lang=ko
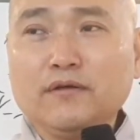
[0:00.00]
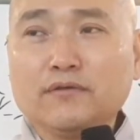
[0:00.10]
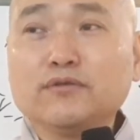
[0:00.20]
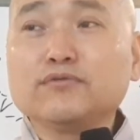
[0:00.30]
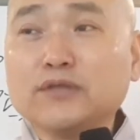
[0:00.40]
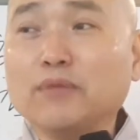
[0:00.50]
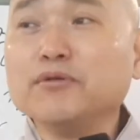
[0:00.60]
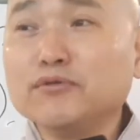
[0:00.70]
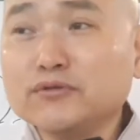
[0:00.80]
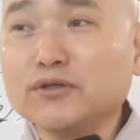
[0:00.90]
그것도
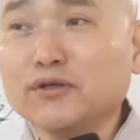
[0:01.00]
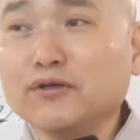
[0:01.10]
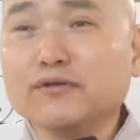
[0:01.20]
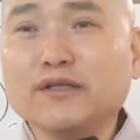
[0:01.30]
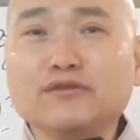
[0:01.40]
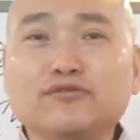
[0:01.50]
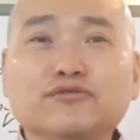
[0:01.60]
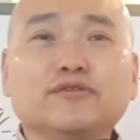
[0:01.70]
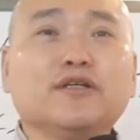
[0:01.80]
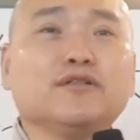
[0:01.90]
자비로워져요. 내가
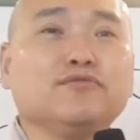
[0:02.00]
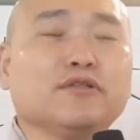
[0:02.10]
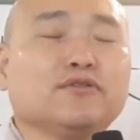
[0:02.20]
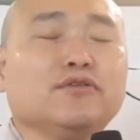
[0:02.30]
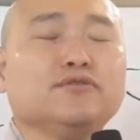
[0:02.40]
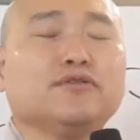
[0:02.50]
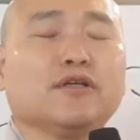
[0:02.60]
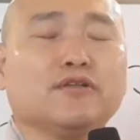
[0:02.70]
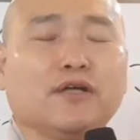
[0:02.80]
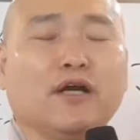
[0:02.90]
중생을 위해서
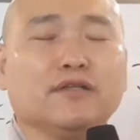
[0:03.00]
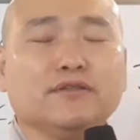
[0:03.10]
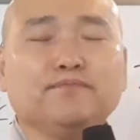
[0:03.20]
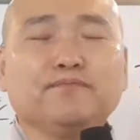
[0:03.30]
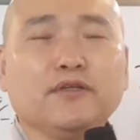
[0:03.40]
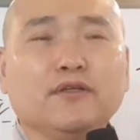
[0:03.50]
선정해 드려야지.